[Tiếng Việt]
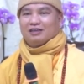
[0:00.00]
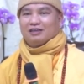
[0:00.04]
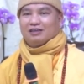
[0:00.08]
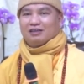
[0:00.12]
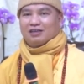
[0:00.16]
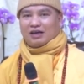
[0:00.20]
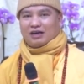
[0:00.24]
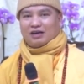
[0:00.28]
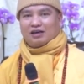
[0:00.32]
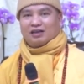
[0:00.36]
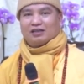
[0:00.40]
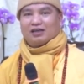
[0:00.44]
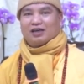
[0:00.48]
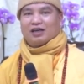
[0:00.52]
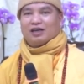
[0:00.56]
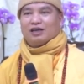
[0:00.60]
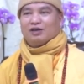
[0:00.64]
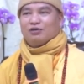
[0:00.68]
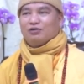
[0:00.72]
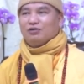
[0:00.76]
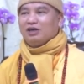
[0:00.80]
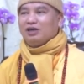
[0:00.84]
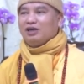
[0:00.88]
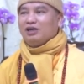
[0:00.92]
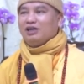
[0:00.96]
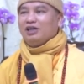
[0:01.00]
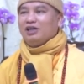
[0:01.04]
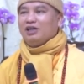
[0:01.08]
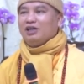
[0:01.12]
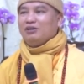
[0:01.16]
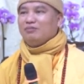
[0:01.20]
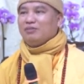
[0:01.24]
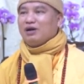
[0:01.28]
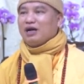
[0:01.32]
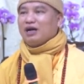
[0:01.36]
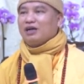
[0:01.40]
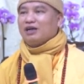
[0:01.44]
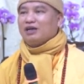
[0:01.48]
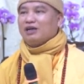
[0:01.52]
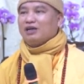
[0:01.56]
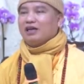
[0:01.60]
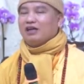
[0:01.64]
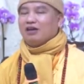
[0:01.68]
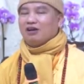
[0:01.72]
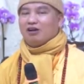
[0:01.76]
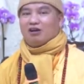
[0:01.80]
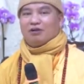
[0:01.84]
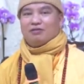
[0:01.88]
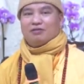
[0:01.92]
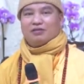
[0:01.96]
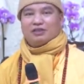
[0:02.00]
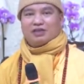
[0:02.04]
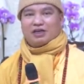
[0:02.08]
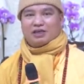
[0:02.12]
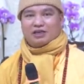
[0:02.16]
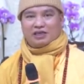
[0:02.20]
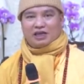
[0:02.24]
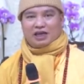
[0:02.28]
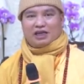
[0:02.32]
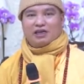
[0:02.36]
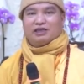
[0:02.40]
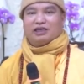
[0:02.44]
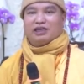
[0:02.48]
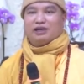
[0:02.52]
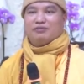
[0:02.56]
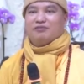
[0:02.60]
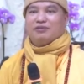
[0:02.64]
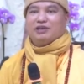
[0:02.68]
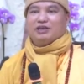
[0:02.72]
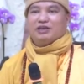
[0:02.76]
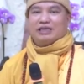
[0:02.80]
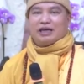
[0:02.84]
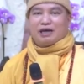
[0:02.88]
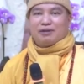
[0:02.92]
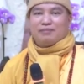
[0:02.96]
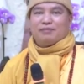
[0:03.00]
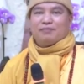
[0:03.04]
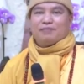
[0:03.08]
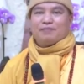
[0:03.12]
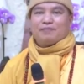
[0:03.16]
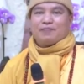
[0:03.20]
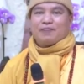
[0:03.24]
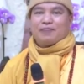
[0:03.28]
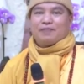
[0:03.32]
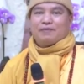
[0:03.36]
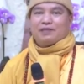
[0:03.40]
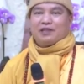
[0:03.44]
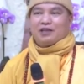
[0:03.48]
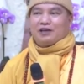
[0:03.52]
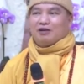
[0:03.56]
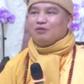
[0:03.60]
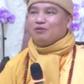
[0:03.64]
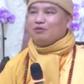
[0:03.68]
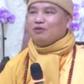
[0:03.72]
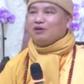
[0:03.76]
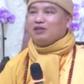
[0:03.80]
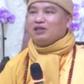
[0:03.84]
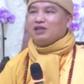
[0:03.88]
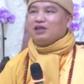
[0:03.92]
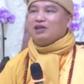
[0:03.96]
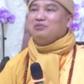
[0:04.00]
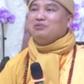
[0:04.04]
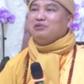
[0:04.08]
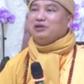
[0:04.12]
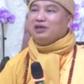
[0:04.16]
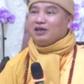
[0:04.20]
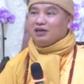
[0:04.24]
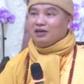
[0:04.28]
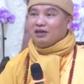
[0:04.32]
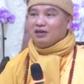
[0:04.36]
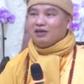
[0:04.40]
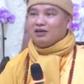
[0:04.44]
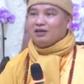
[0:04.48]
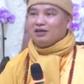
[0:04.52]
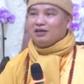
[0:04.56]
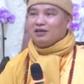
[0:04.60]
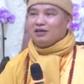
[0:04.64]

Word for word: chắc là thầy cũng lớn lên bằng cái đó chắc chắn trăm phần trăm nhưng lúc đó thầy không nhớ